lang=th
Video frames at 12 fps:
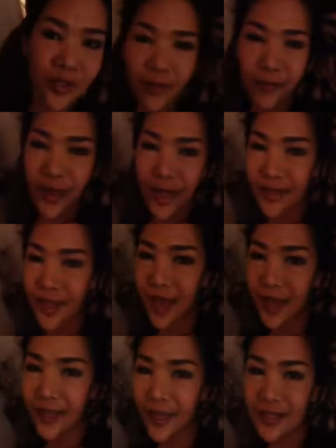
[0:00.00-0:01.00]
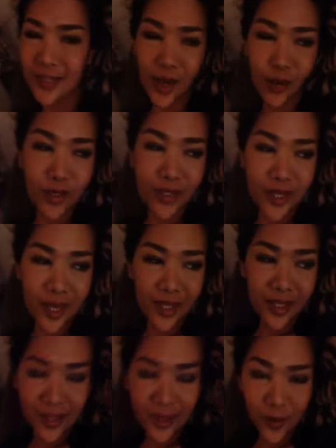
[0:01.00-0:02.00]
สดตามเวลาไทยค่ะ เช้าวันจั
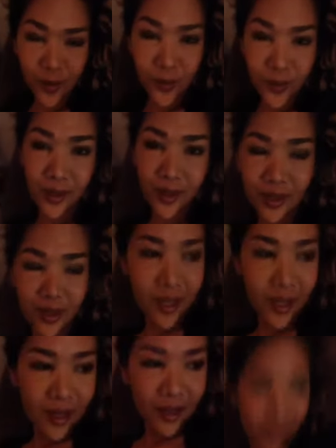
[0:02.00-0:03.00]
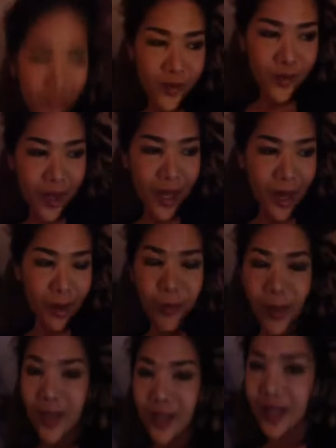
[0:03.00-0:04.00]
นทร์ที่โน่นก็ดูข่าว
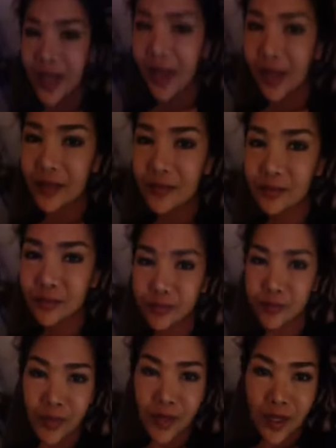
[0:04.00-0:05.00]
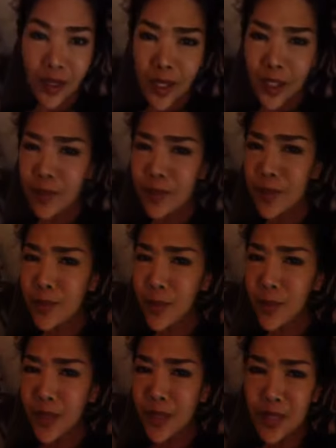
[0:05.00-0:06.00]
ไปค่ะ ก็มี
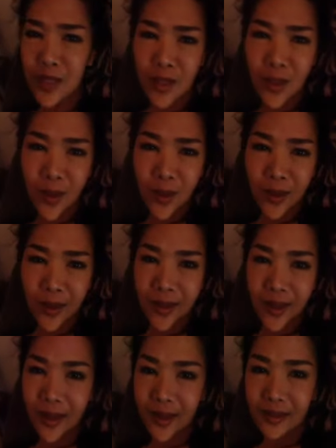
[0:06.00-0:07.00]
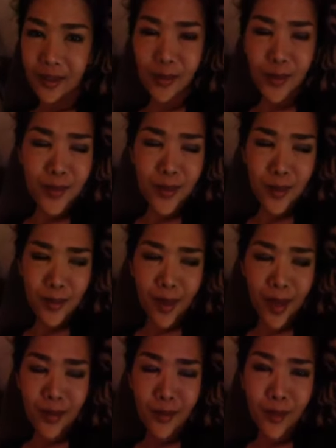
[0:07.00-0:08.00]
บ่นนิดหน่อยค่ะ ก็ไม่มีอะไร
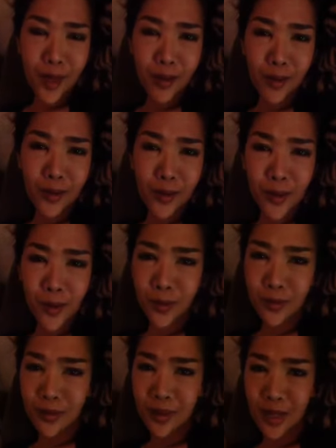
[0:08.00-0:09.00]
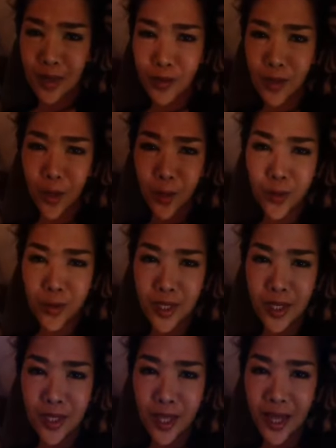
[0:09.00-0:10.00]
มากดูข่าวแล้วตลกนายกรัฐมน
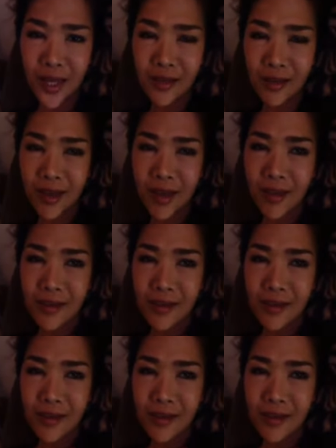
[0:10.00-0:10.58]
ตรีไทย